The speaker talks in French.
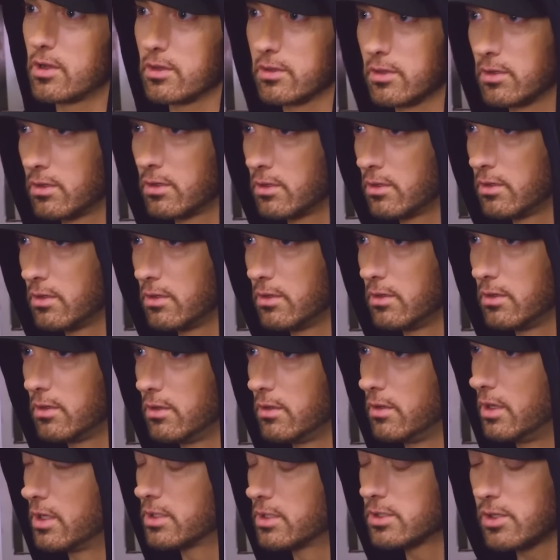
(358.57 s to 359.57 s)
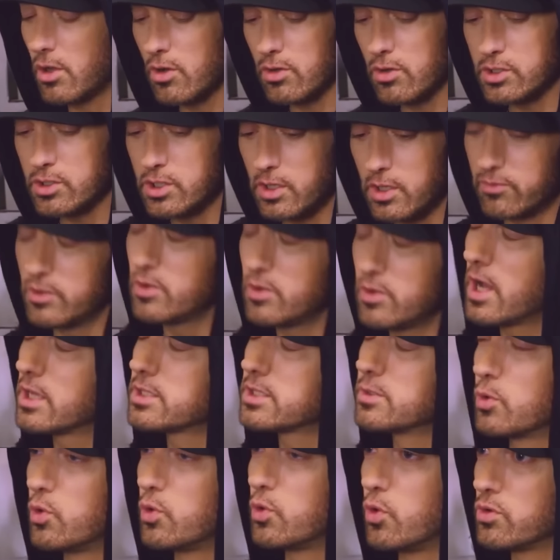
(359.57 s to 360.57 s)
donné un revolver Colt
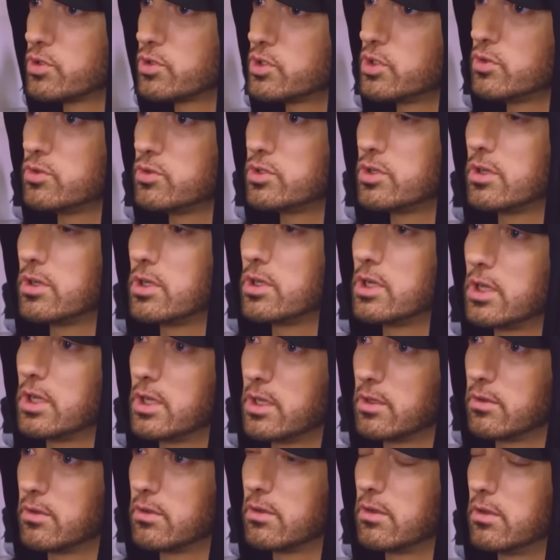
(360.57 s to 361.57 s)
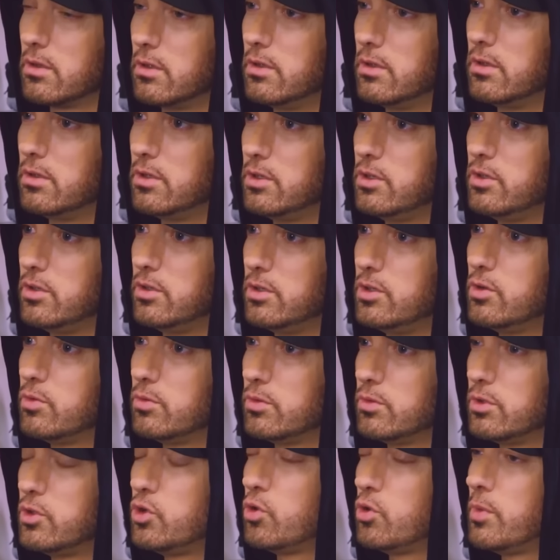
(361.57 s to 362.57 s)
45 et l'a encouragé à
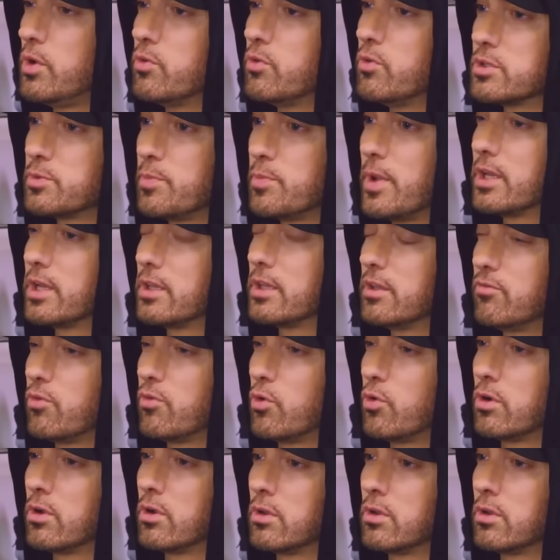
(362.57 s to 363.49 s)
tirer sur des canettes de